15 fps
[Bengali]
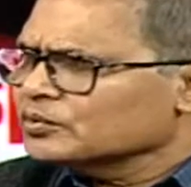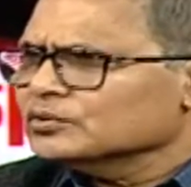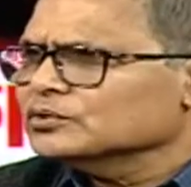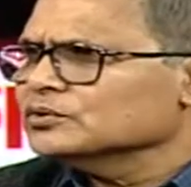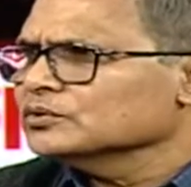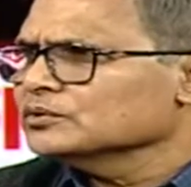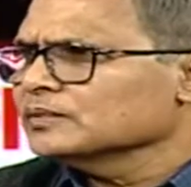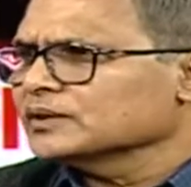
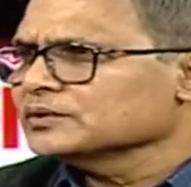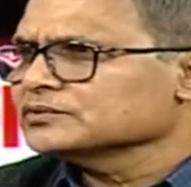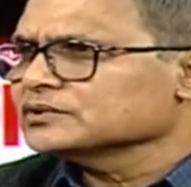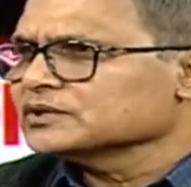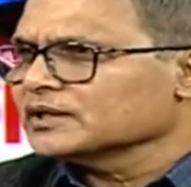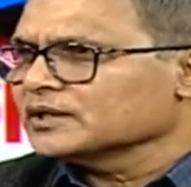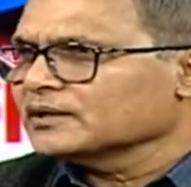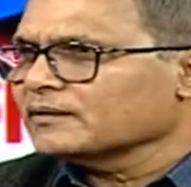বলতো
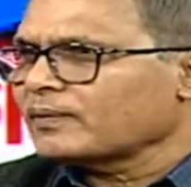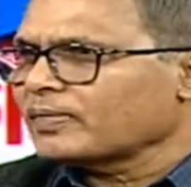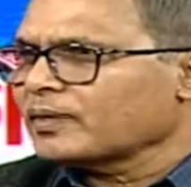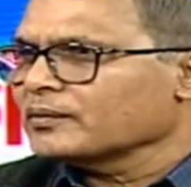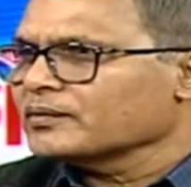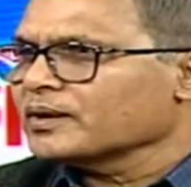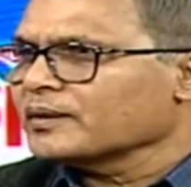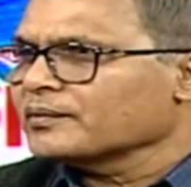মানুষকে
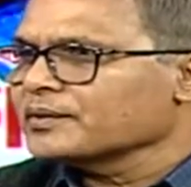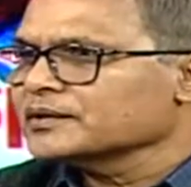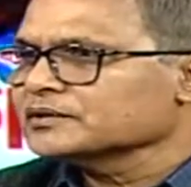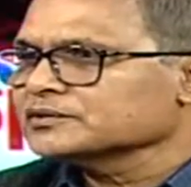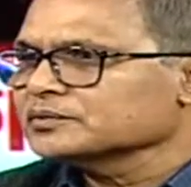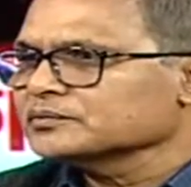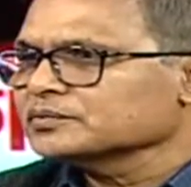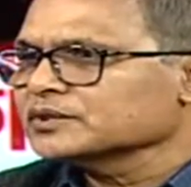এবং আমার
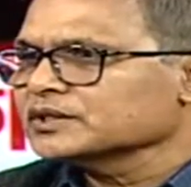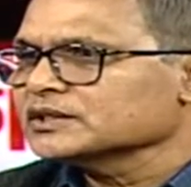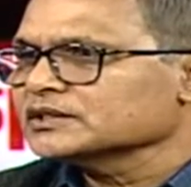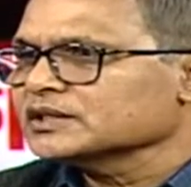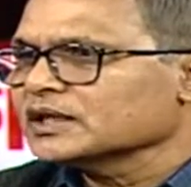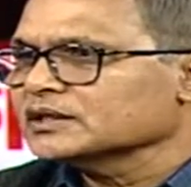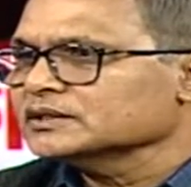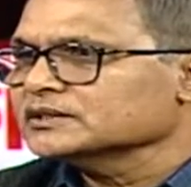সম্পর্কে
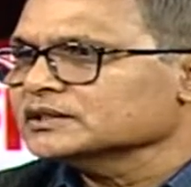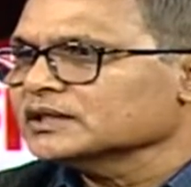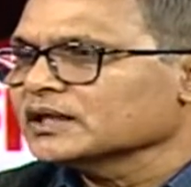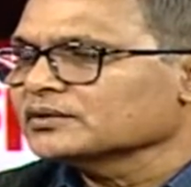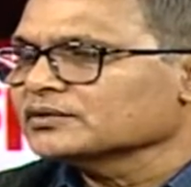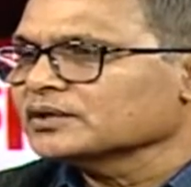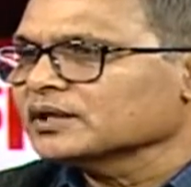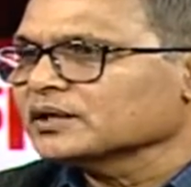তার যে
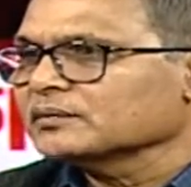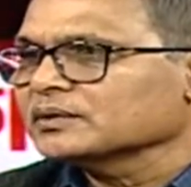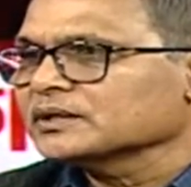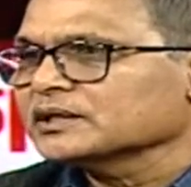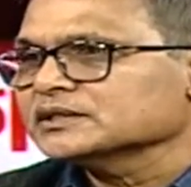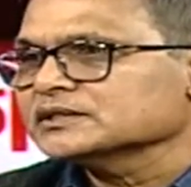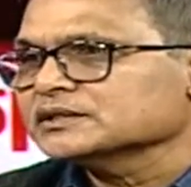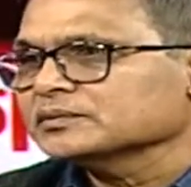ধারণা
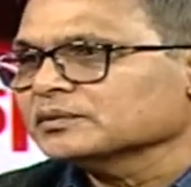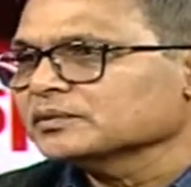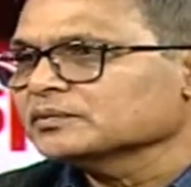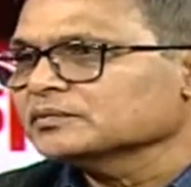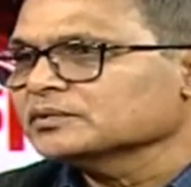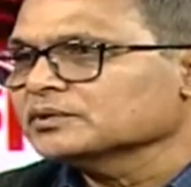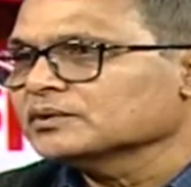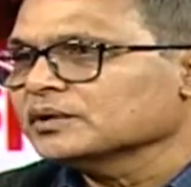আমাকে যেভাবে
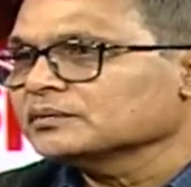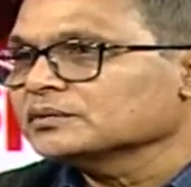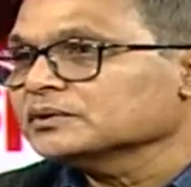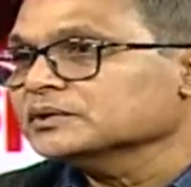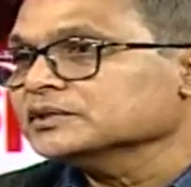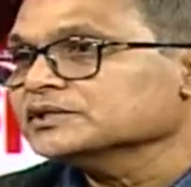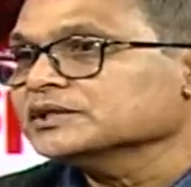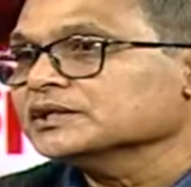বলতো আমার
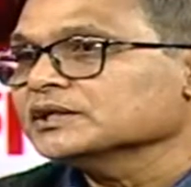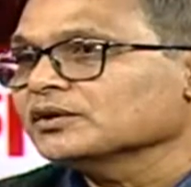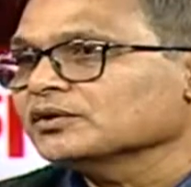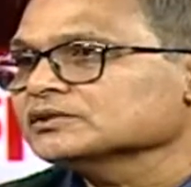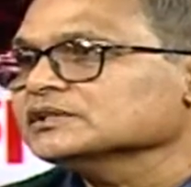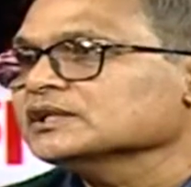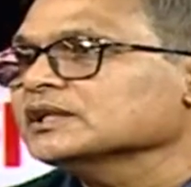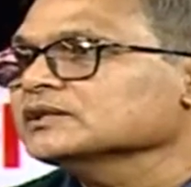নিজেরই
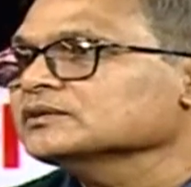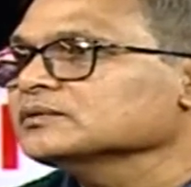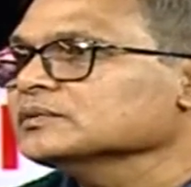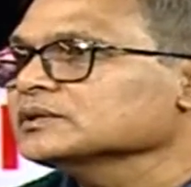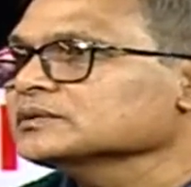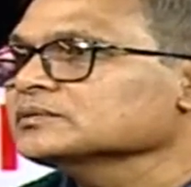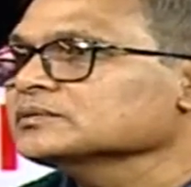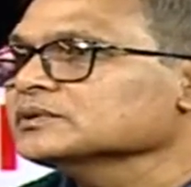লজ্জা লাগতো
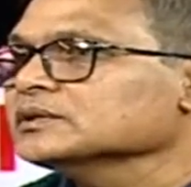মাঝে